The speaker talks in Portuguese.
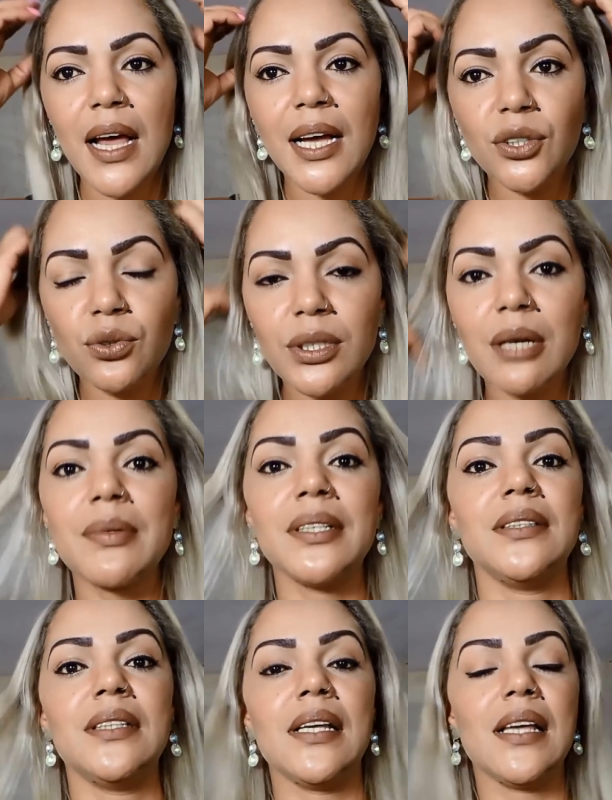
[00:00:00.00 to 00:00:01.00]
ajuda a
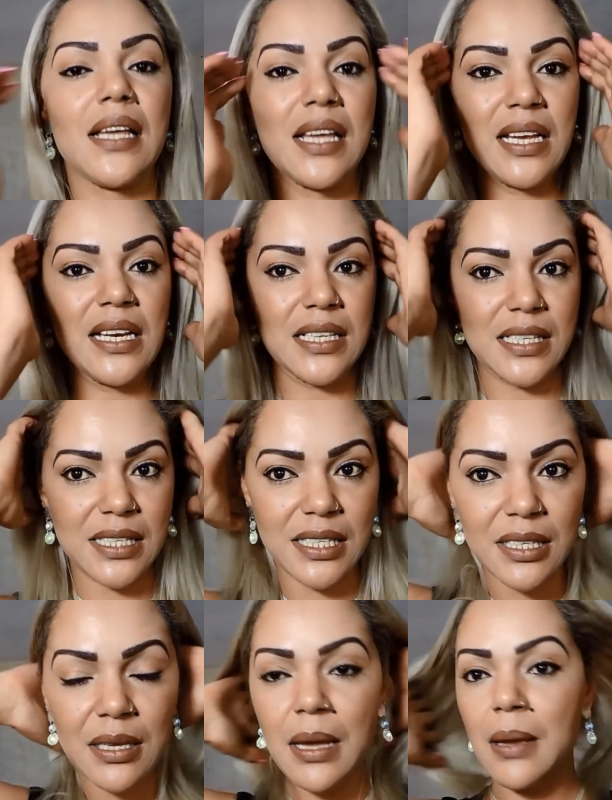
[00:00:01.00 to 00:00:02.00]
manter ele
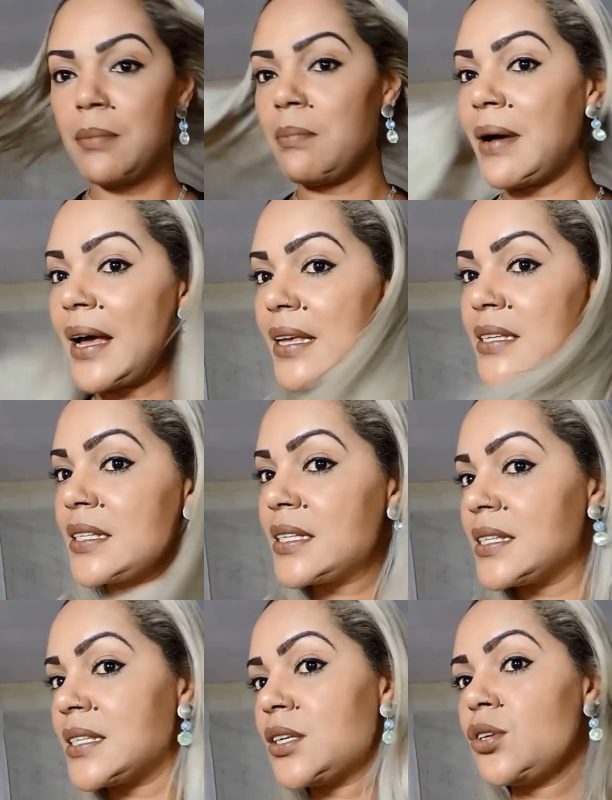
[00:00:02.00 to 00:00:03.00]
assim mais
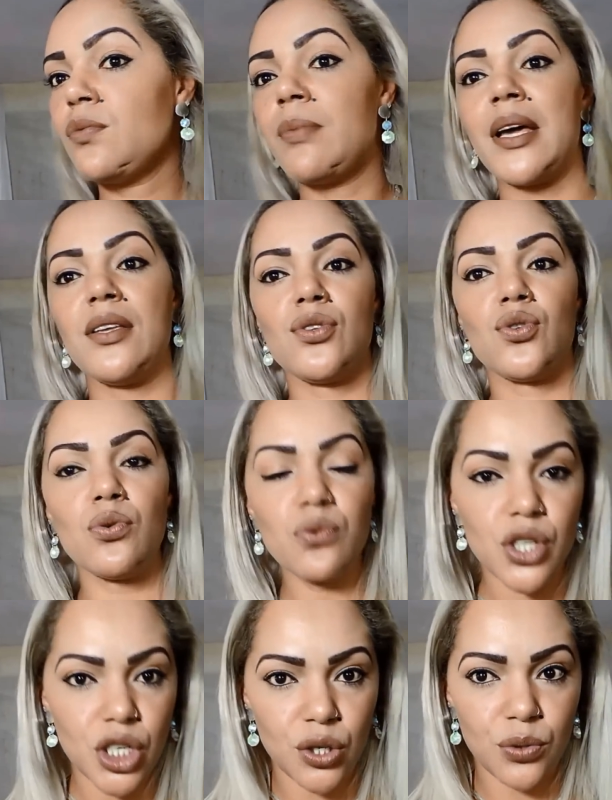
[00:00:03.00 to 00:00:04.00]
lisinho, mais
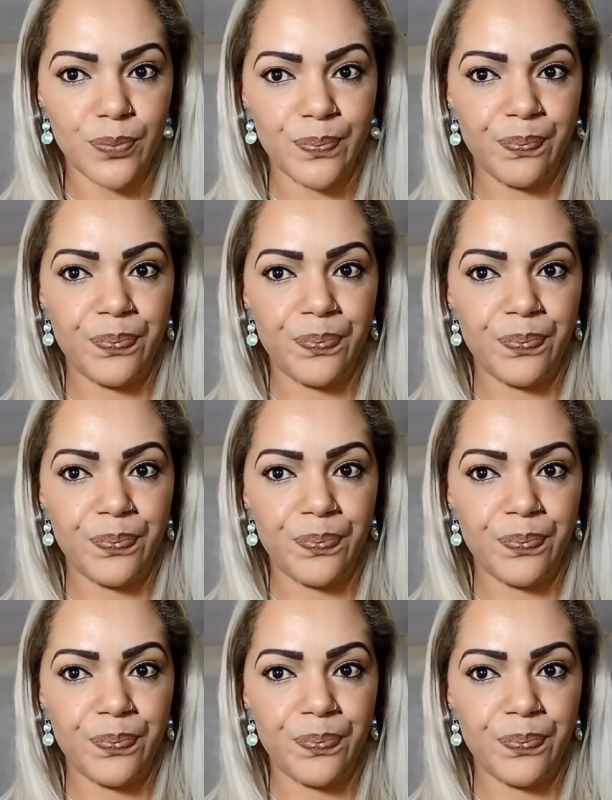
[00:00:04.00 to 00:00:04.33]
soltinho.